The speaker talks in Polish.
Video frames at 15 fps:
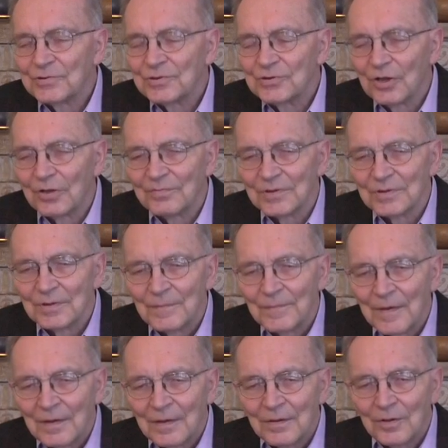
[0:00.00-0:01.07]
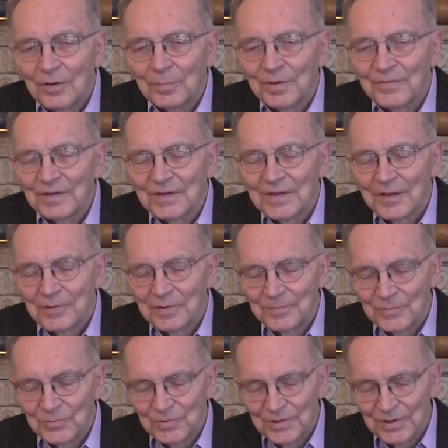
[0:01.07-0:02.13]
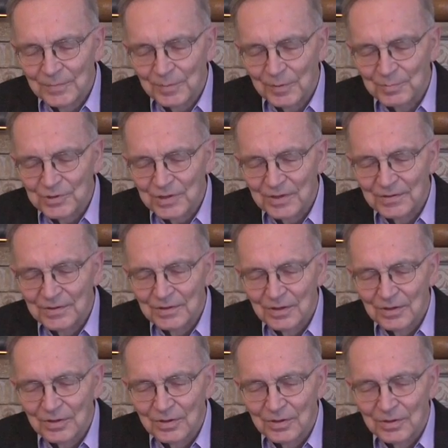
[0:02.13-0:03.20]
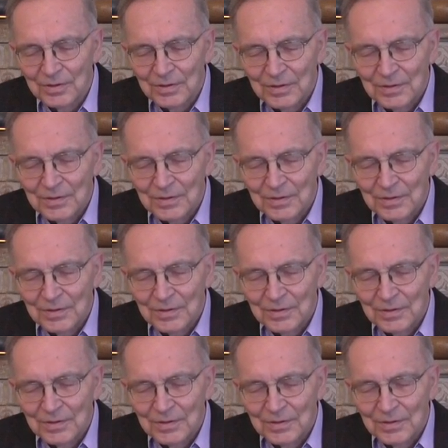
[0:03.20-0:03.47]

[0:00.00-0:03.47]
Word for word: życiowych. Opowiadałem tutaj poprzednio o,